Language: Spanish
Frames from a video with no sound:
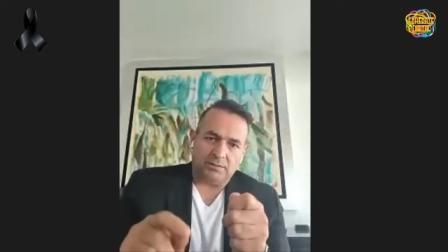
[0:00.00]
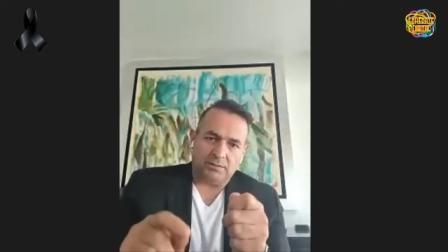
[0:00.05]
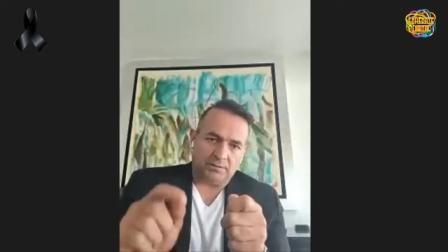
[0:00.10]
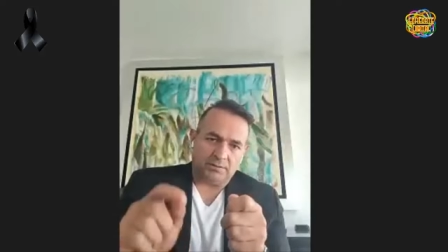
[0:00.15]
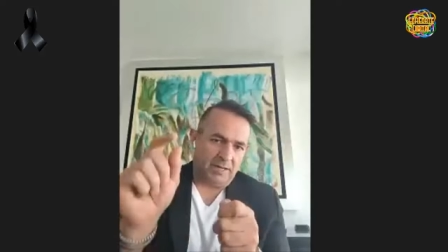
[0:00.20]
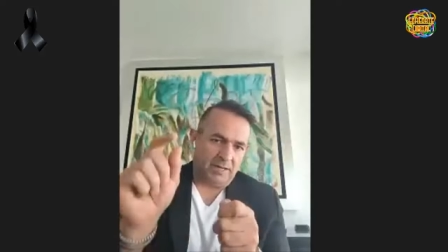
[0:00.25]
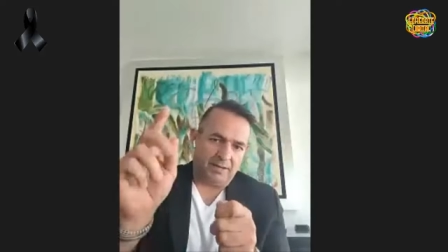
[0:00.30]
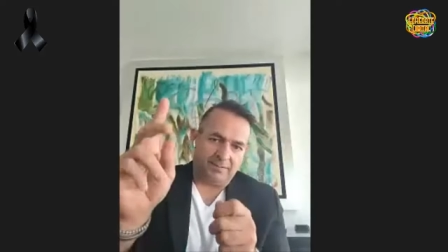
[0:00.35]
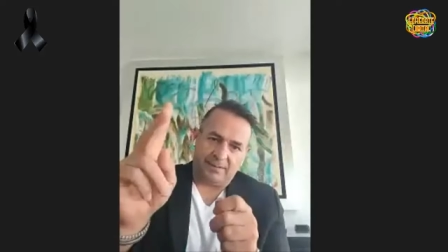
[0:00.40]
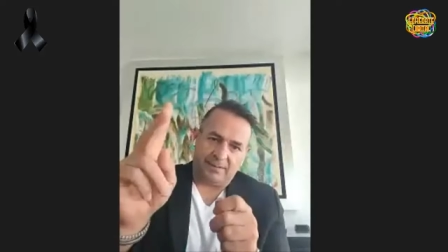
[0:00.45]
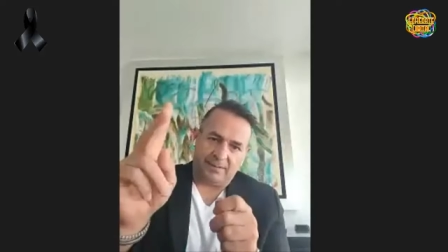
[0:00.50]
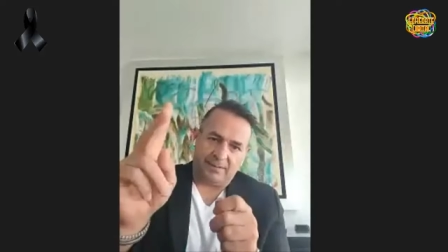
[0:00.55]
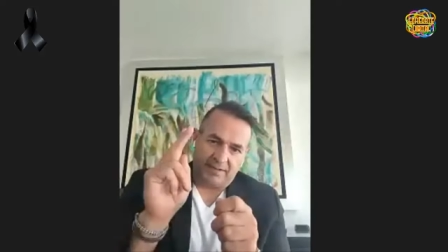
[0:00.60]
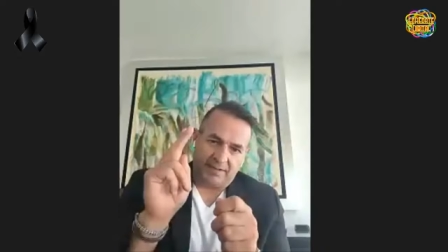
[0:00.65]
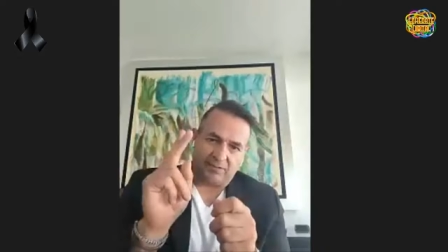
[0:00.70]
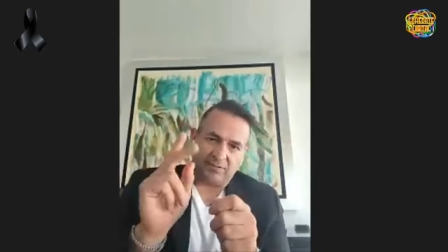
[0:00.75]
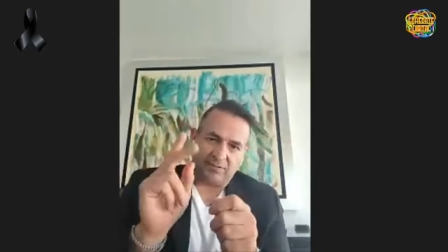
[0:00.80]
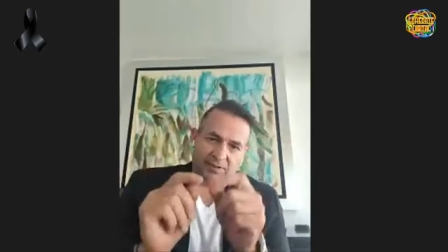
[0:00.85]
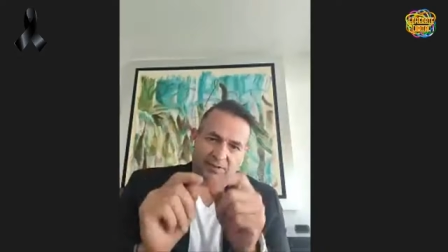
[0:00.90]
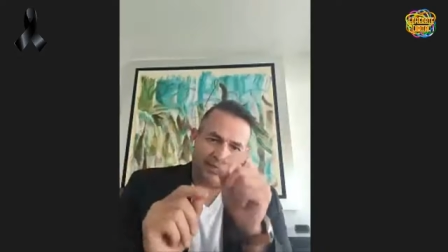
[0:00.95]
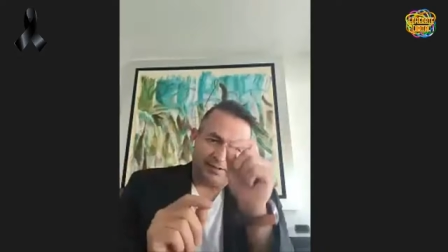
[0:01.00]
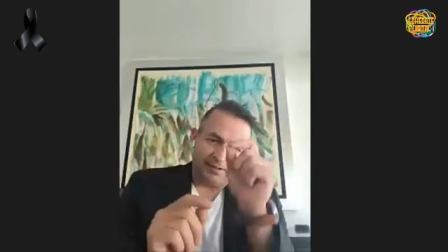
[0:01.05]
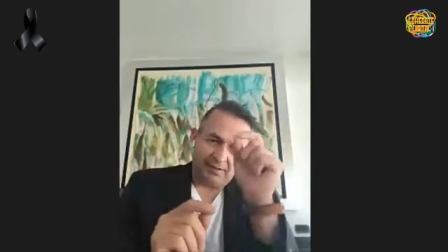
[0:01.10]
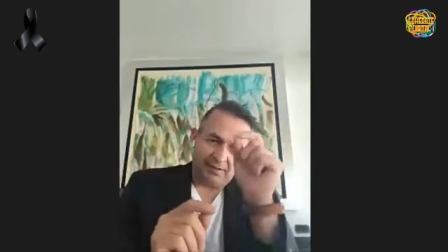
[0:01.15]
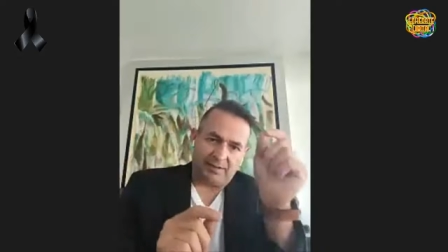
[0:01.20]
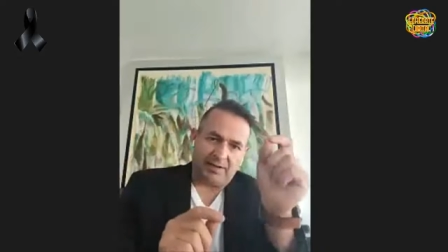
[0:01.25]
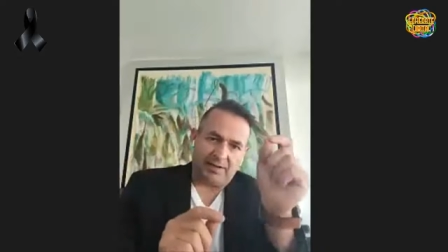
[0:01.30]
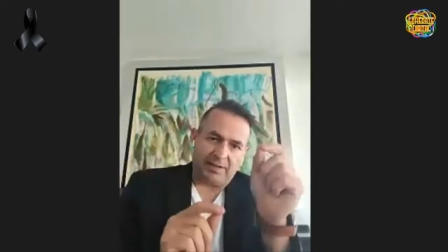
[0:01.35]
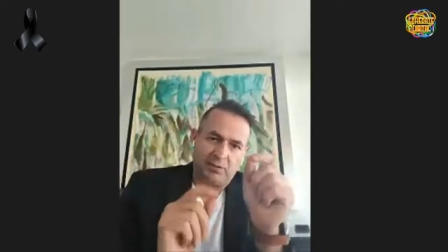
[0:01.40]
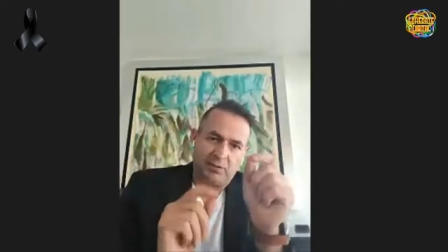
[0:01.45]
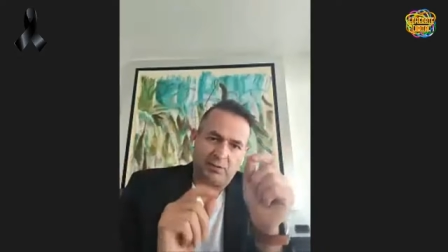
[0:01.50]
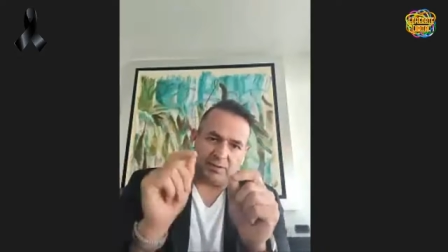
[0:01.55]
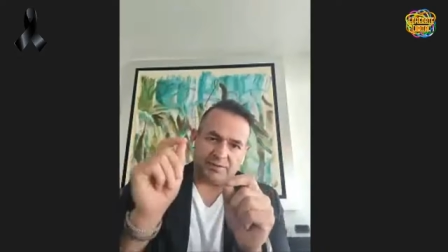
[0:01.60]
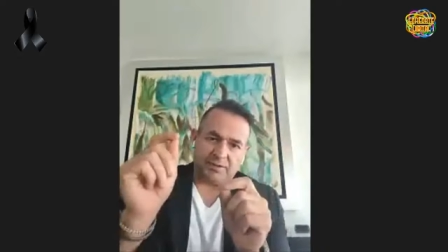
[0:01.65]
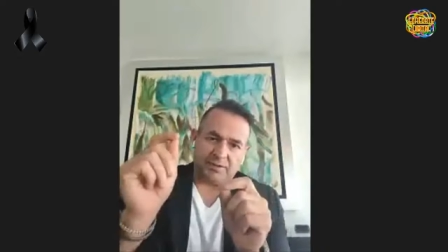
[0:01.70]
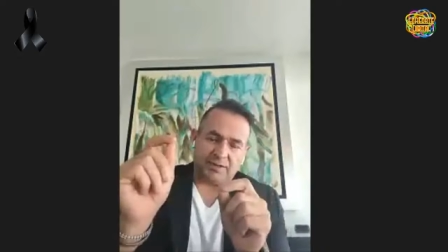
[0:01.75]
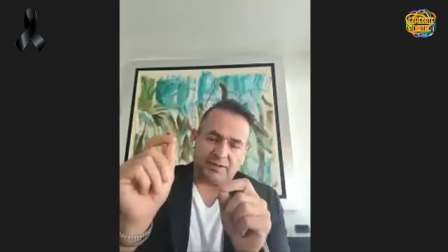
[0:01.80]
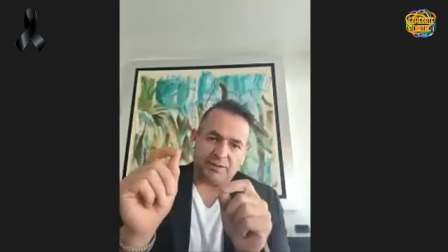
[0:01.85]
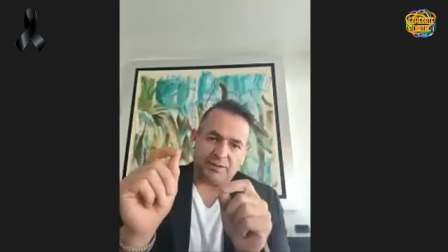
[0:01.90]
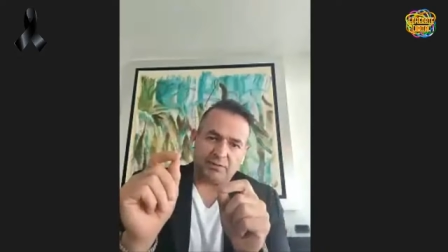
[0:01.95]
tal está en las dos tiendas, en
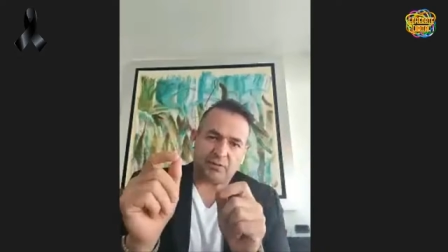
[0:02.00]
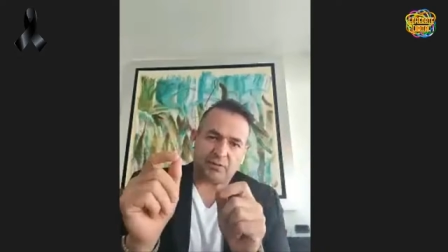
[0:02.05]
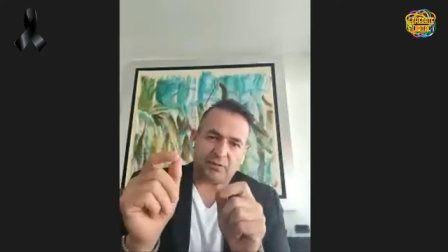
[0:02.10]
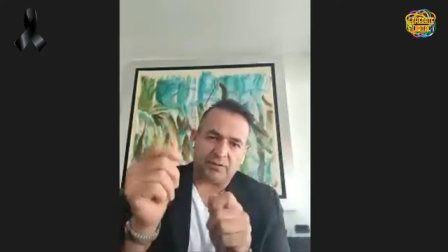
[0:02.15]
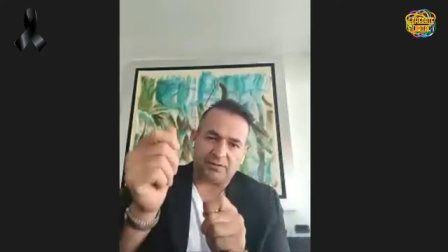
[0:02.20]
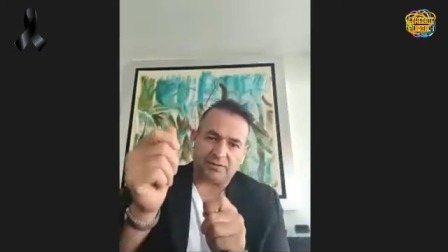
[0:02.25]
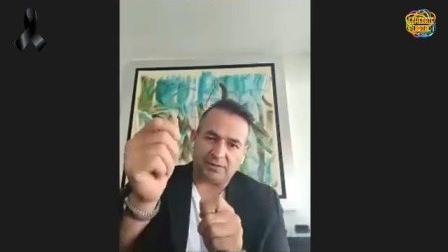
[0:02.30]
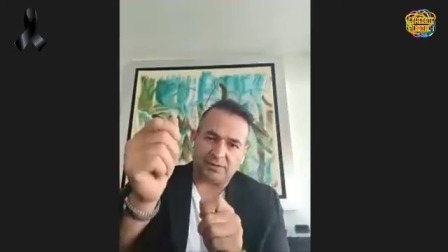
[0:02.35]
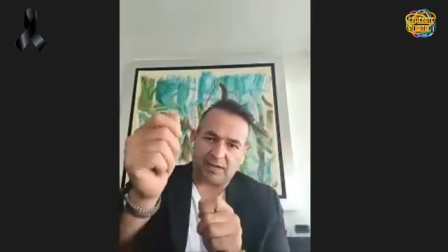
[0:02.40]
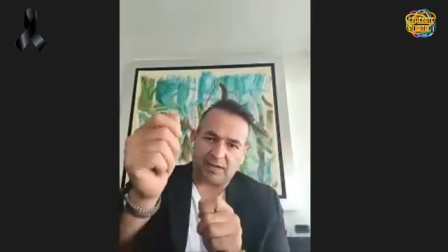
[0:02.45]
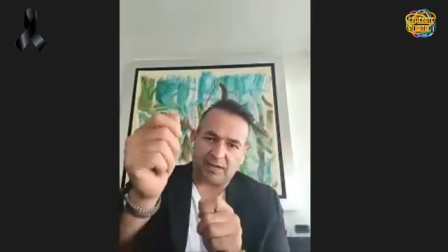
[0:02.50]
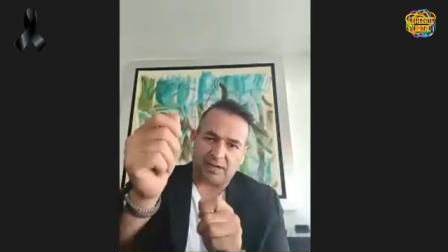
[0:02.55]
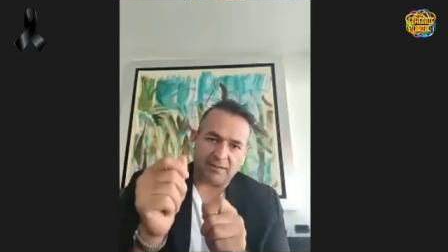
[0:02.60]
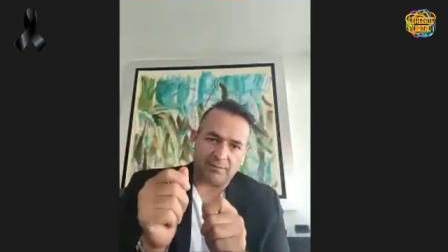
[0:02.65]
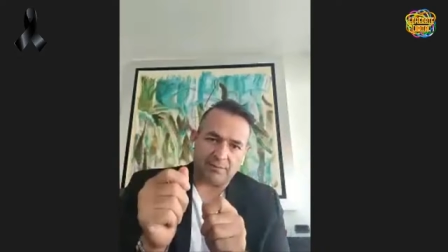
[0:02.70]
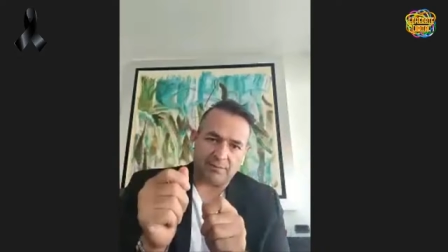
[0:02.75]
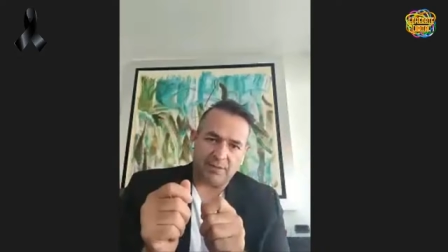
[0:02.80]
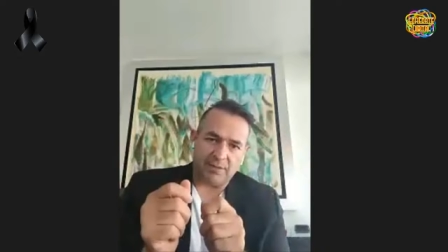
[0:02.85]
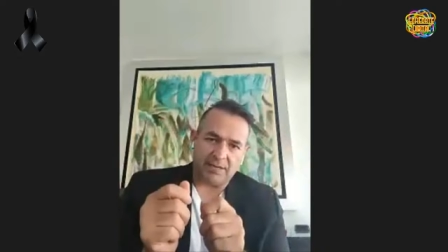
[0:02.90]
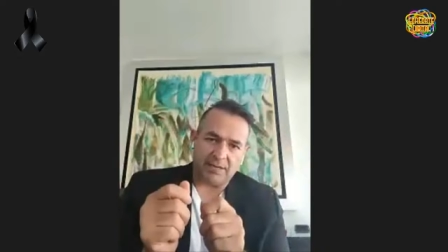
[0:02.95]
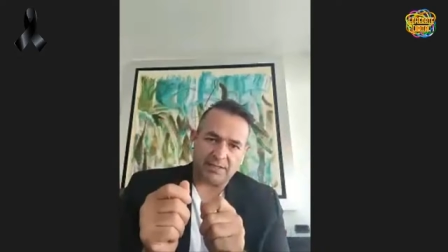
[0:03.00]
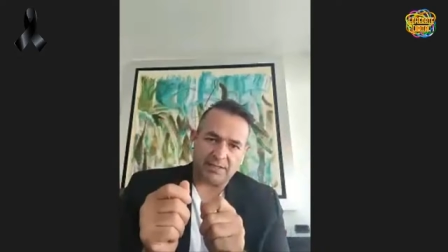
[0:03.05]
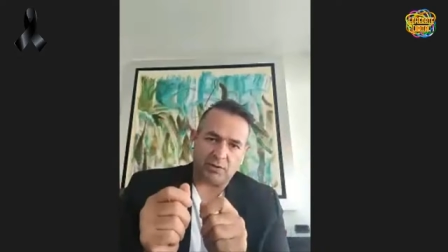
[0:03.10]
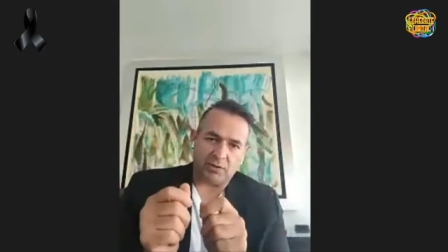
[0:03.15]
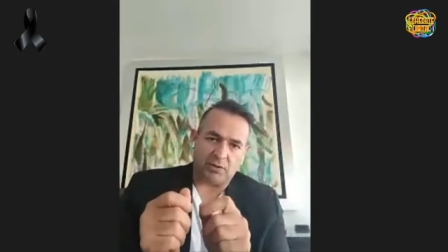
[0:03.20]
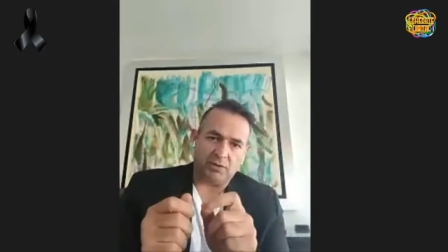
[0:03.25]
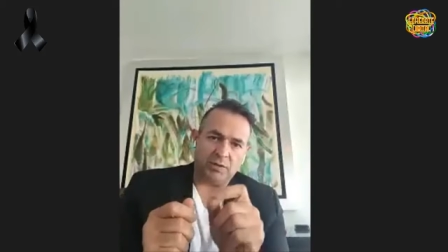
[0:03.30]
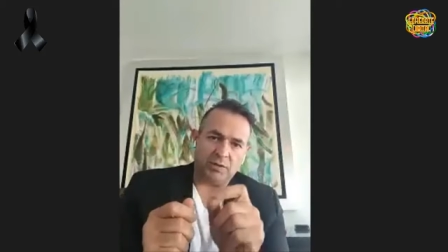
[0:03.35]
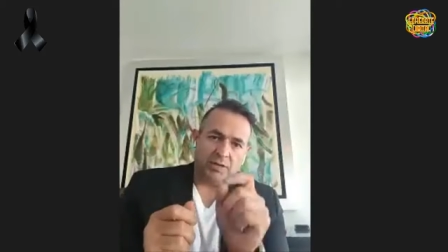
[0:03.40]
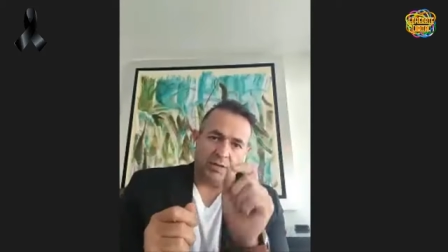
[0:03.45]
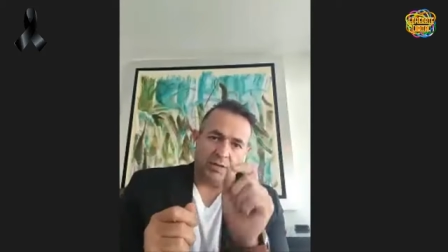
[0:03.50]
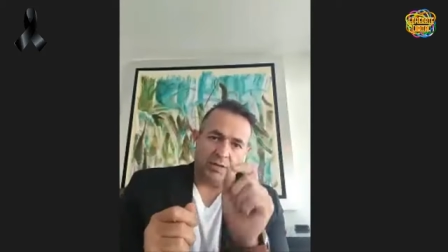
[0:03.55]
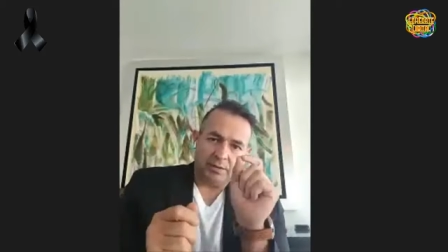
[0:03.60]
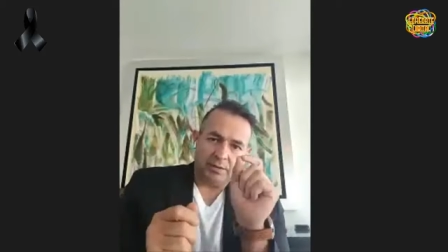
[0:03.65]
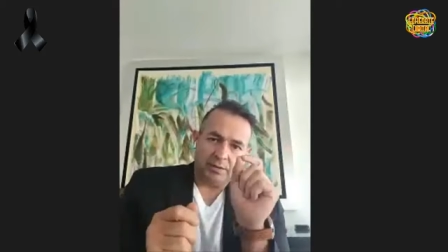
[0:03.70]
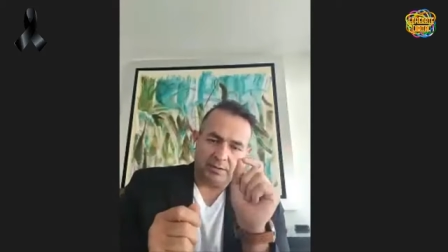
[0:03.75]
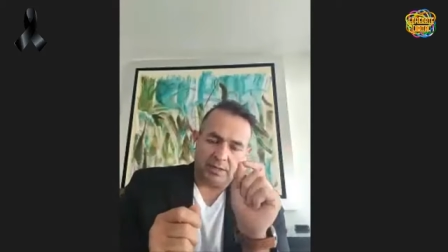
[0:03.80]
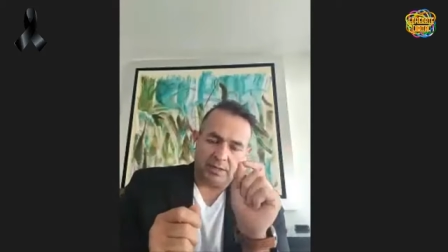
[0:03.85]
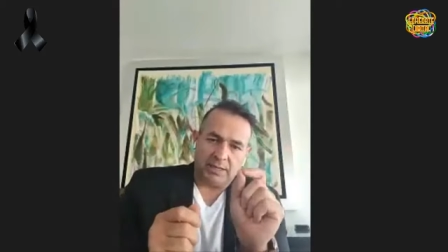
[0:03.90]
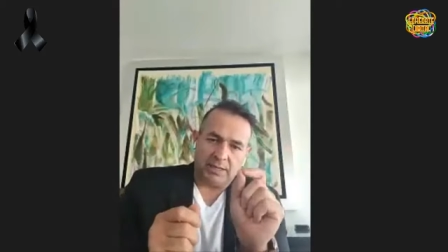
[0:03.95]
iOS y en Android, descargas la aplicación,
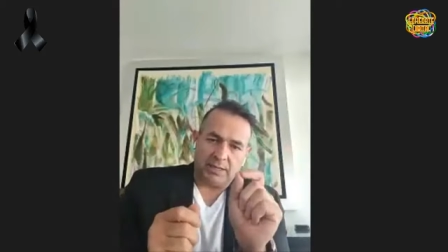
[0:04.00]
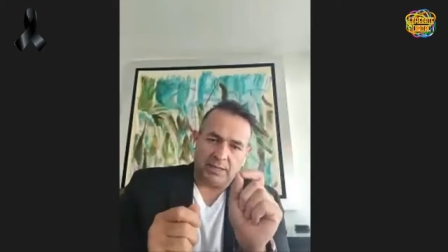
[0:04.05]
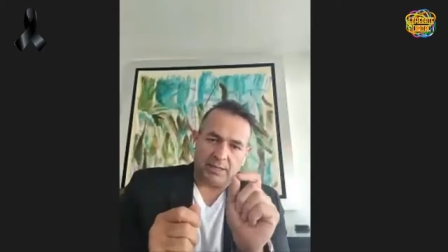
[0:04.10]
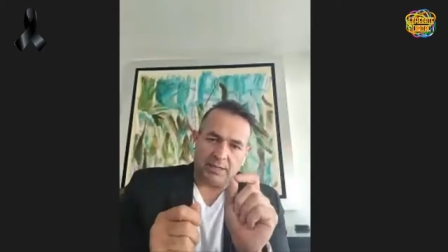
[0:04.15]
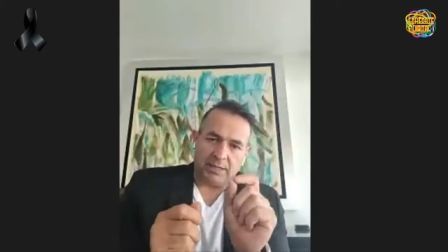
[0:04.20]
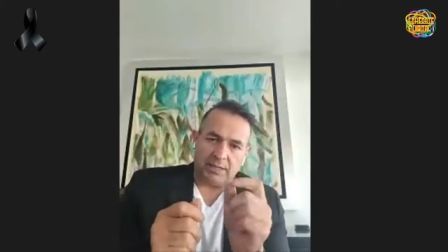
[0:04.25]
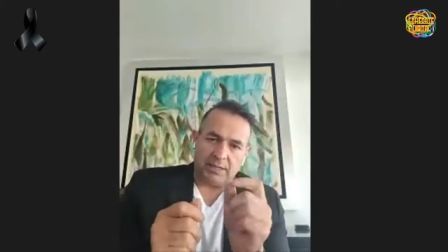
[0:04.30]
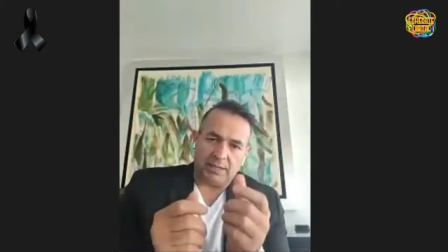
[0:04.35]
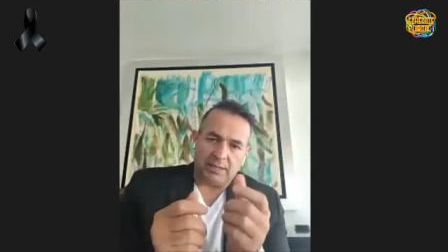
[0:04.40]
eh,